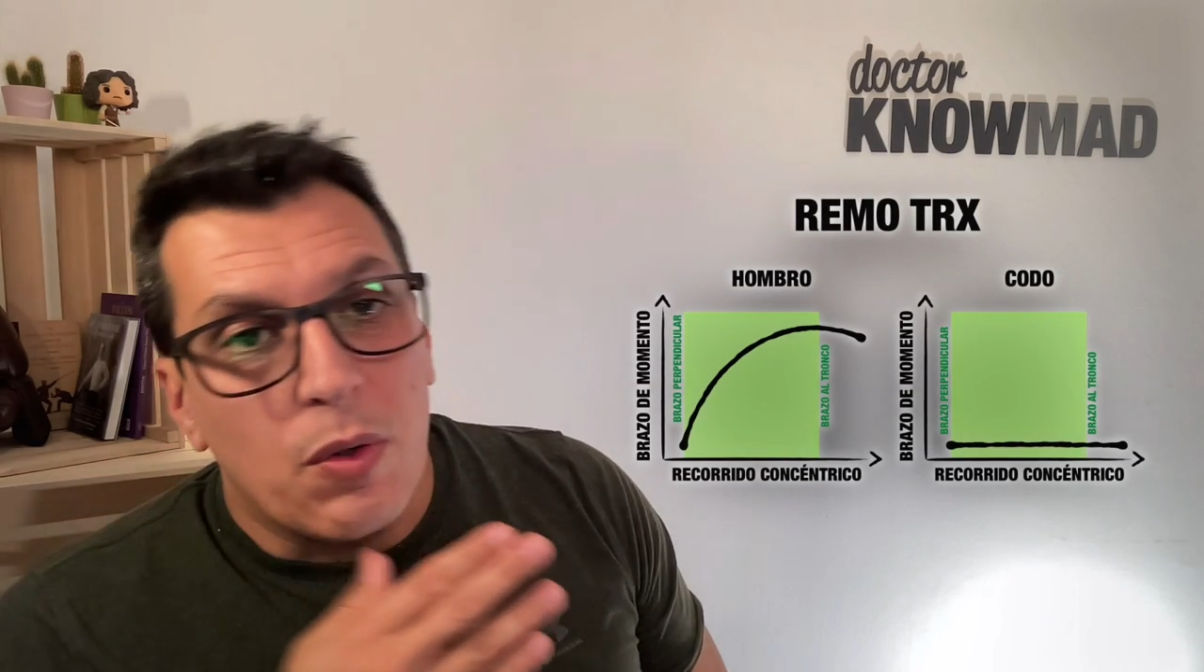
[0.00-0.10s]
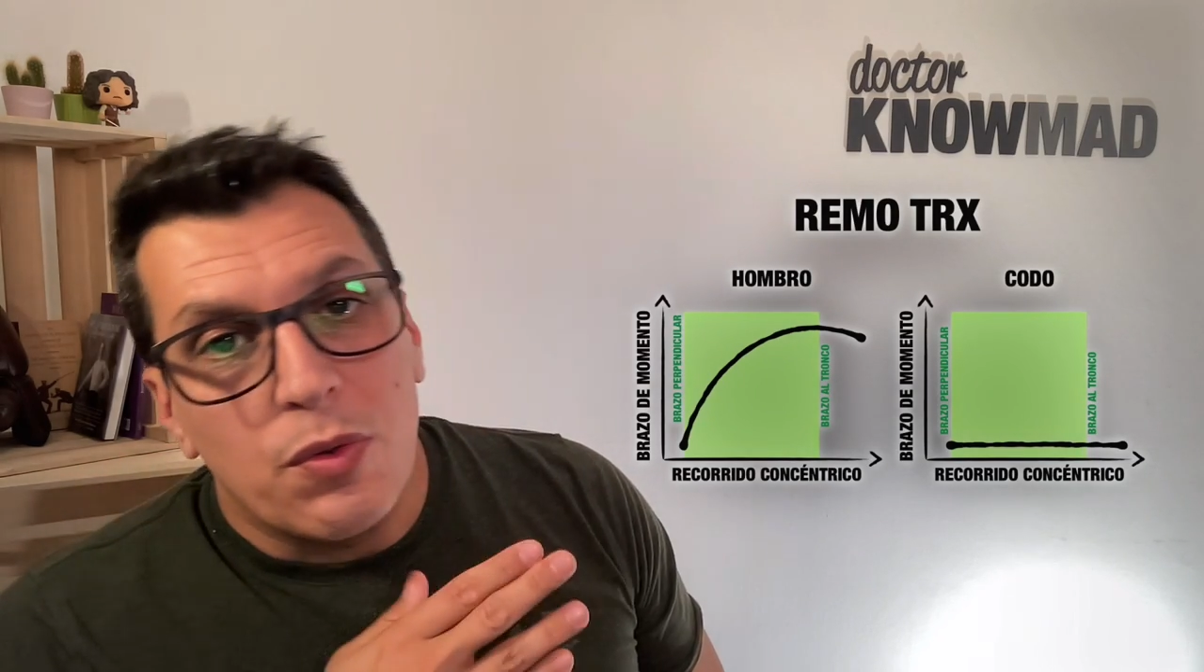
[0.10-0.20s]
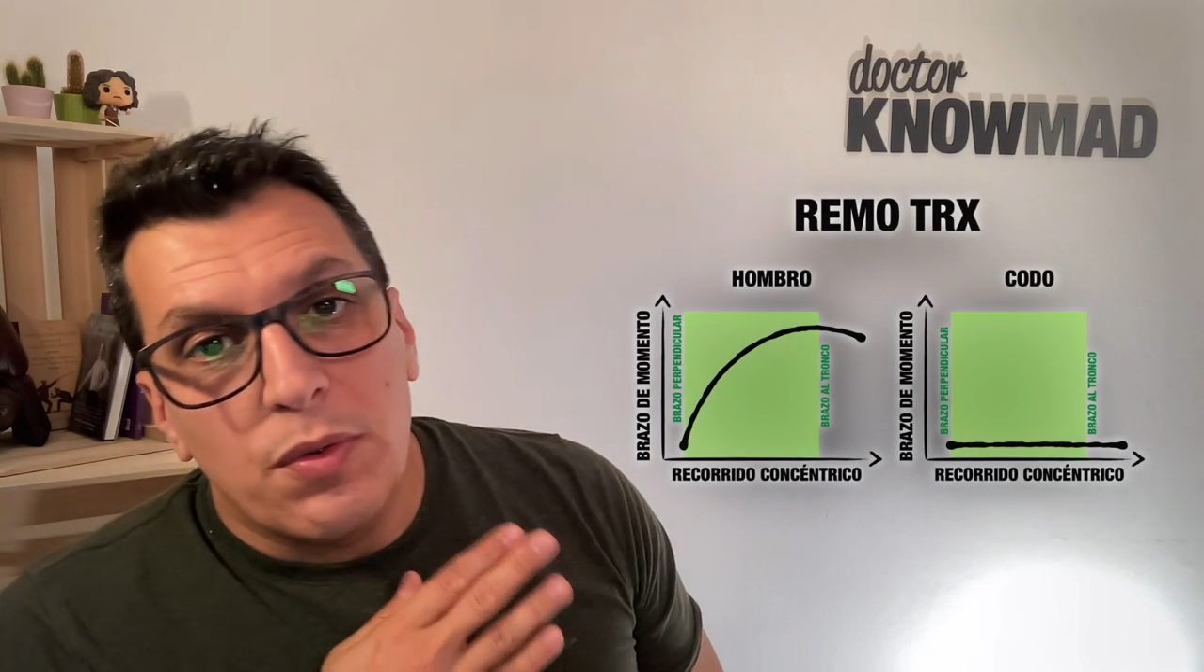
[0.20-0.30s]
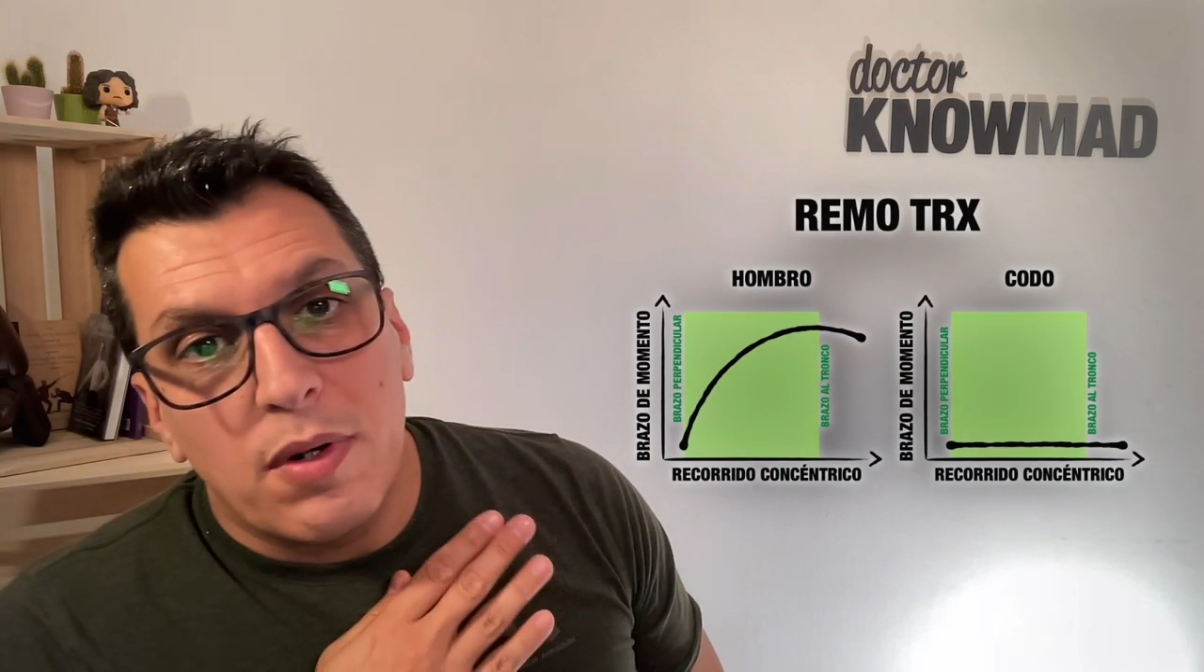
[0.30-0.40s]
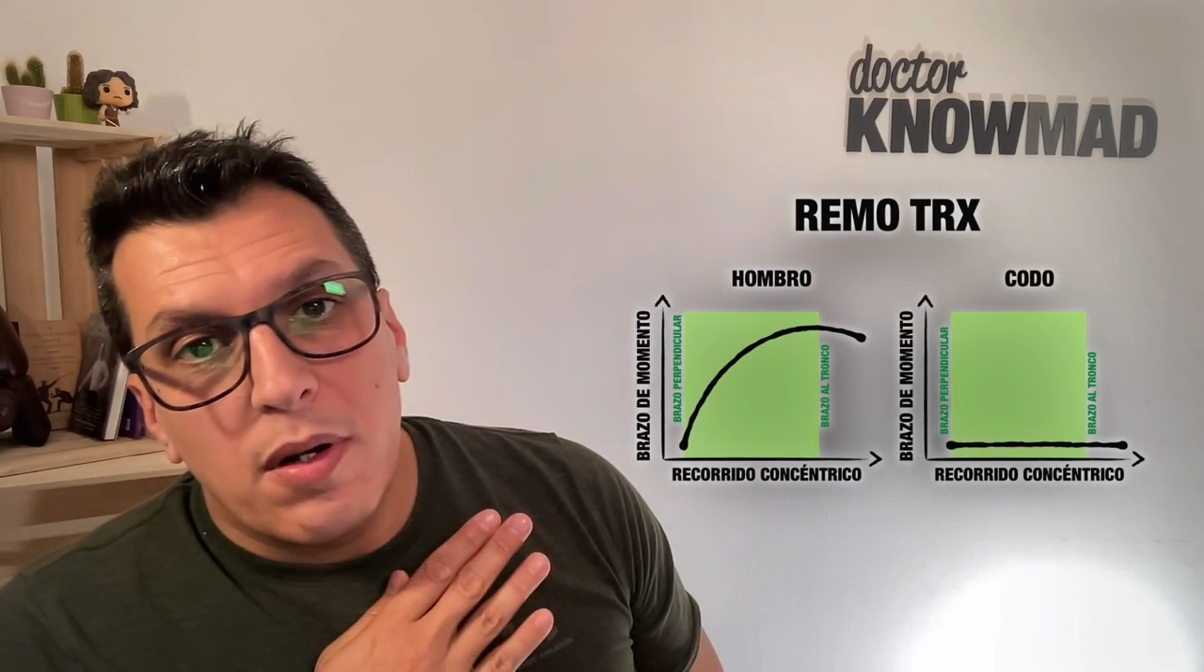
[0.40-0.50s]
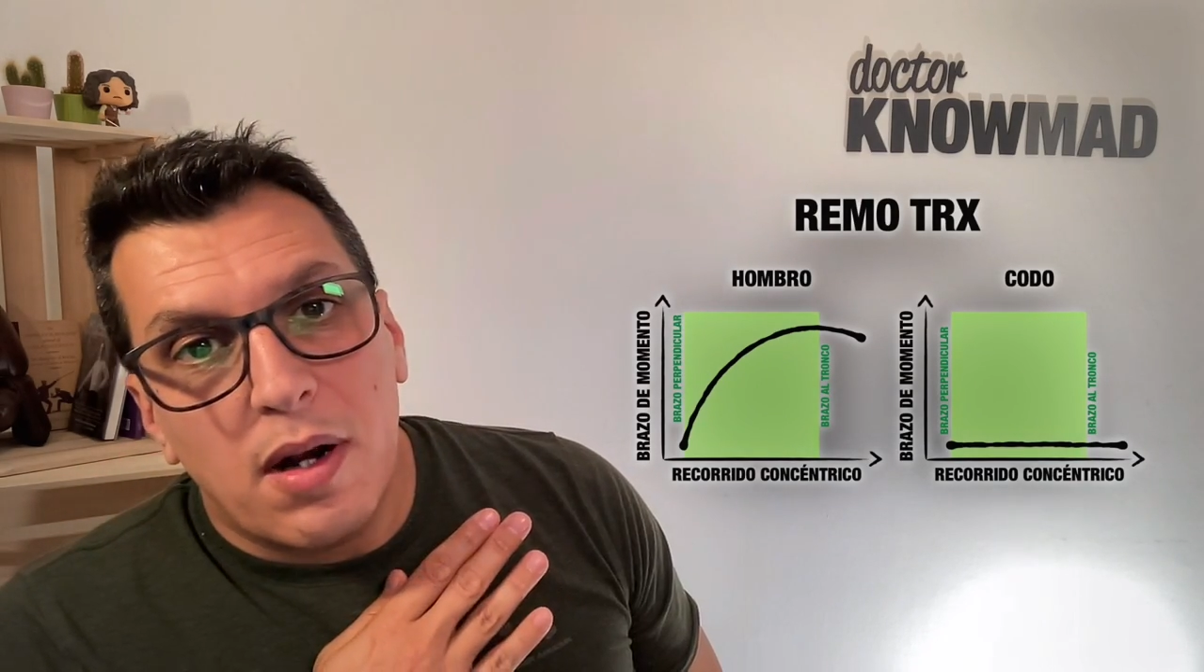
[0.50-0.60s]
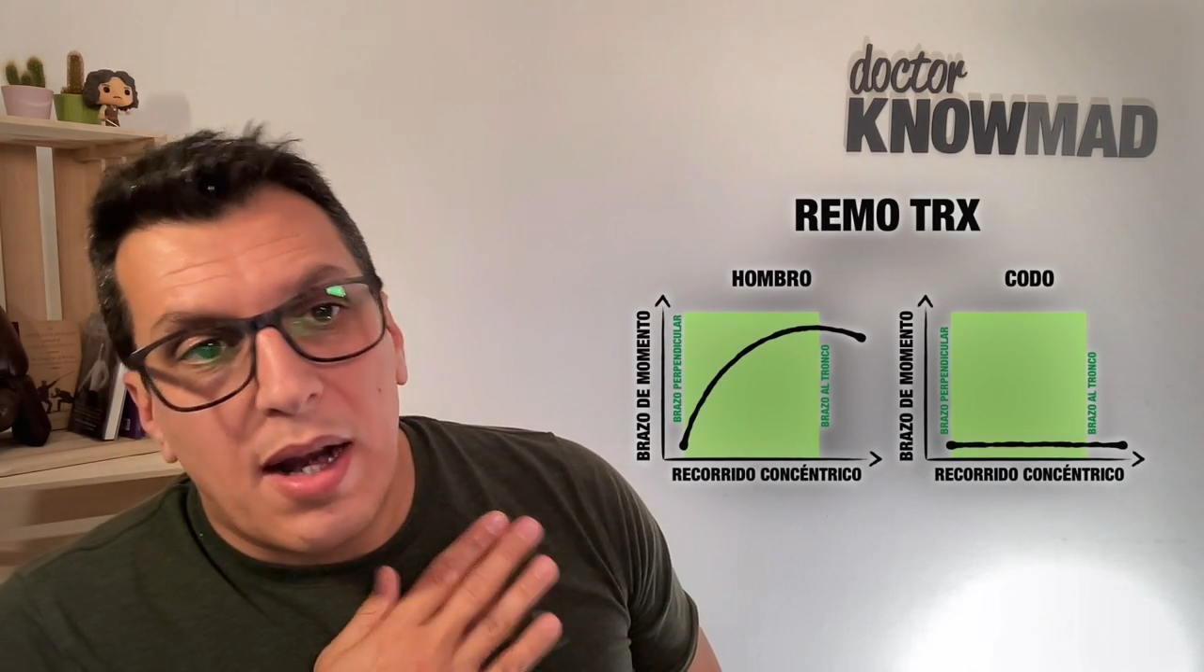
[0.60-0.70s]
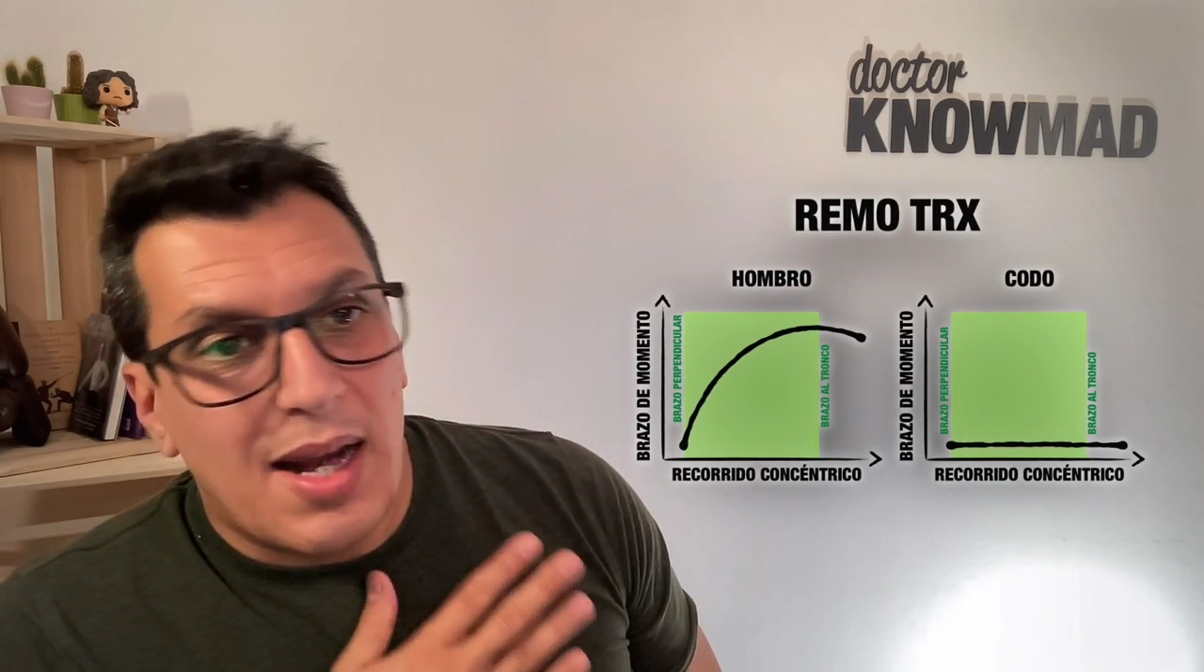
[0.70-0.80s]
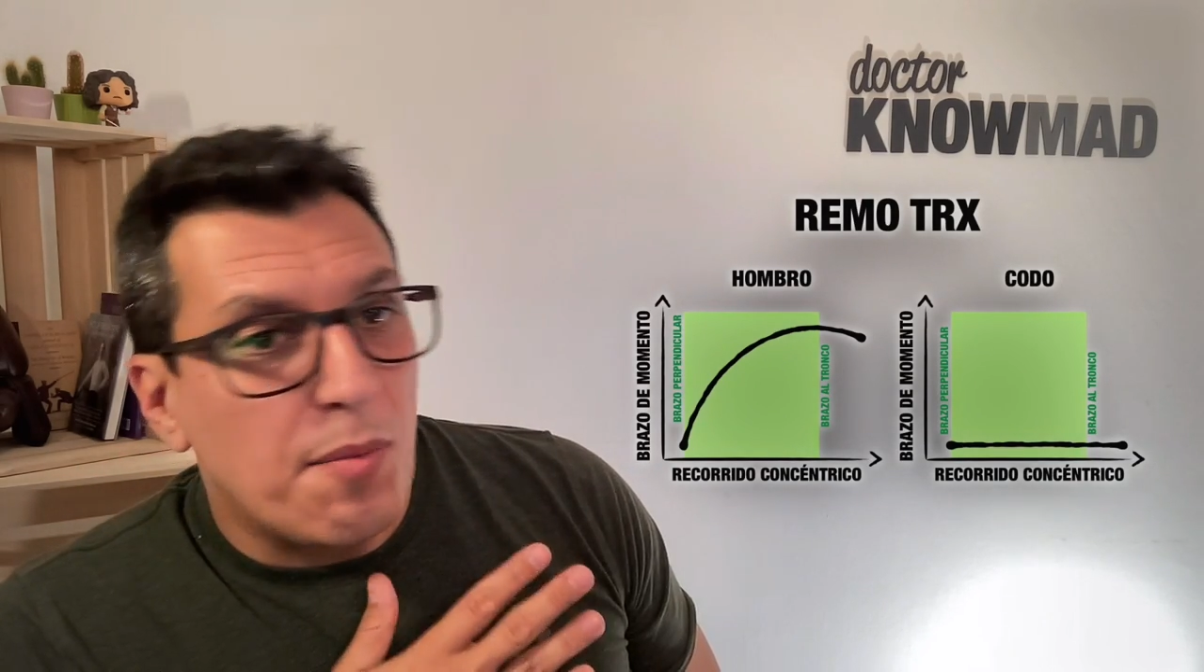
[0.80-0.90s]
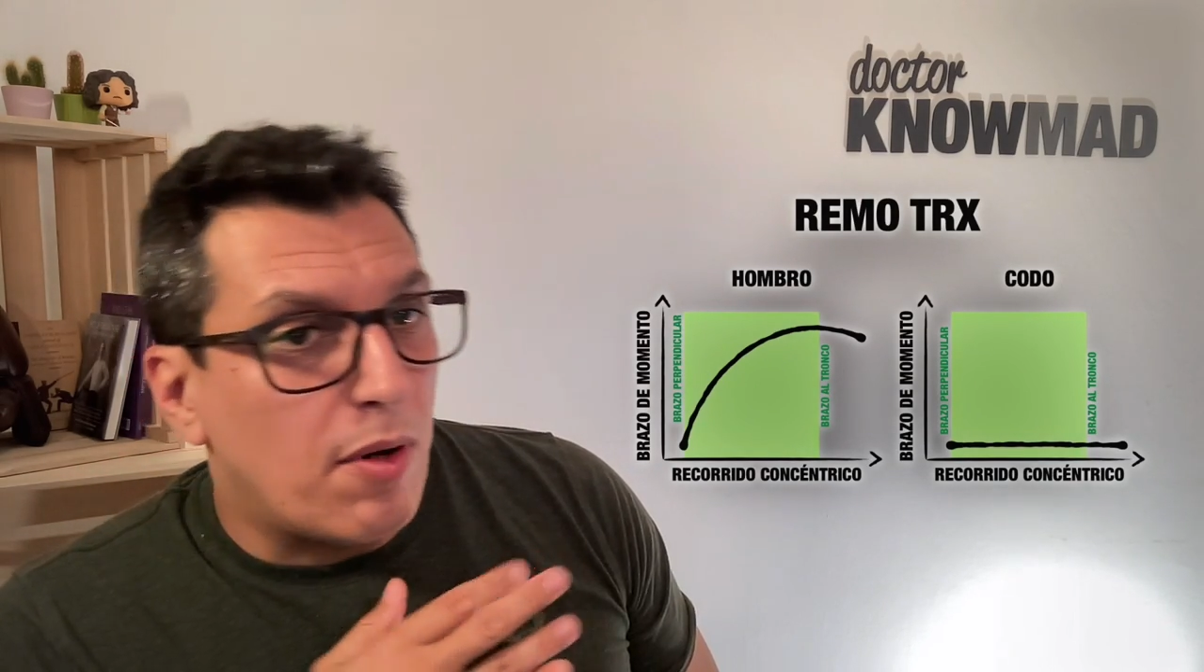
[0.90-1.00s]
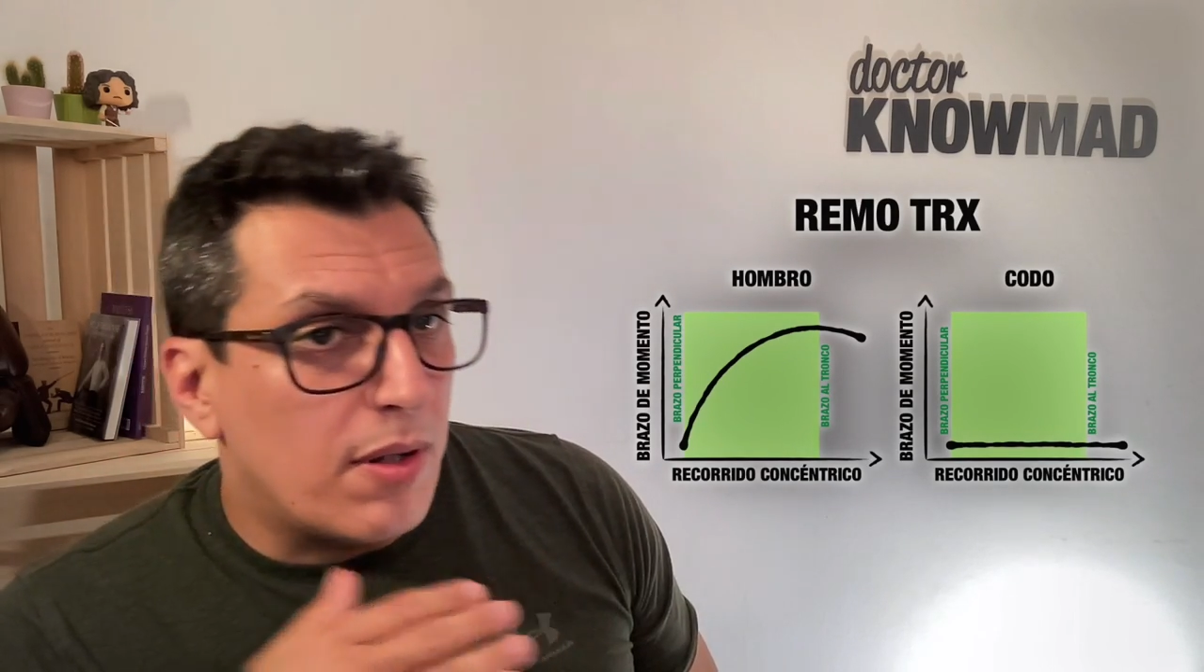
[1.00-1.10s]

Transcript: un remo